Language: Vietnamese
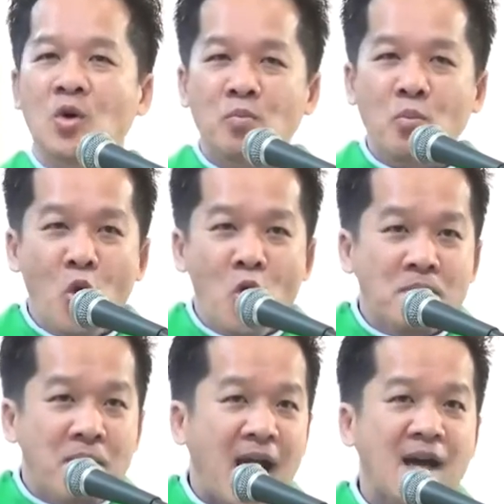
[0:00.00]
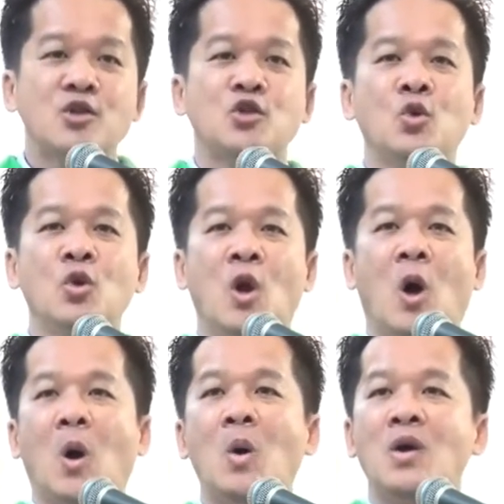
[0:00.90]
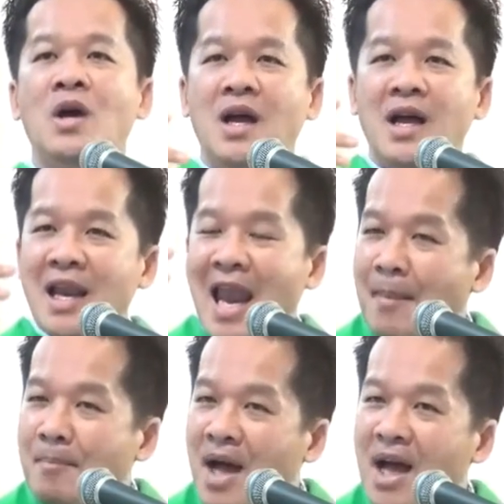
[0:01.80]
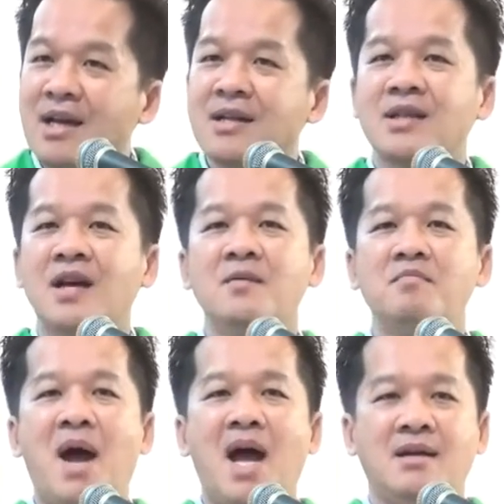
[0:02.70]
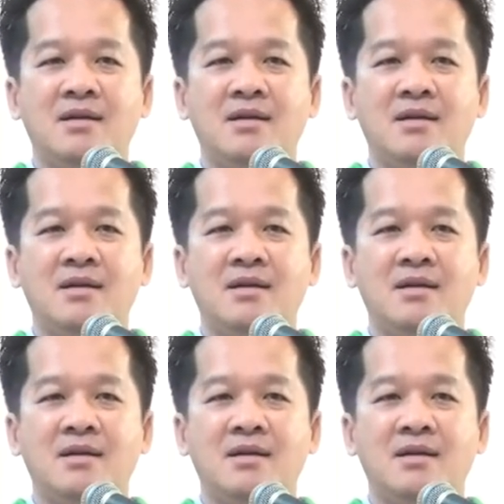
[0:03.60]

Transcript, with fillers: buôn bán thua lỗ, làm ăn thất bát,